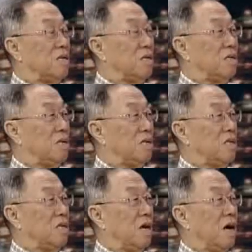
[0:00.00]
我心
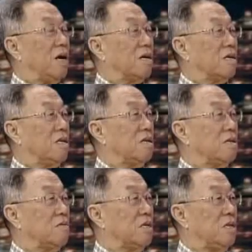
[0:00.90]
听着
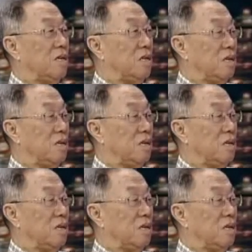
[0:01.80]
听着，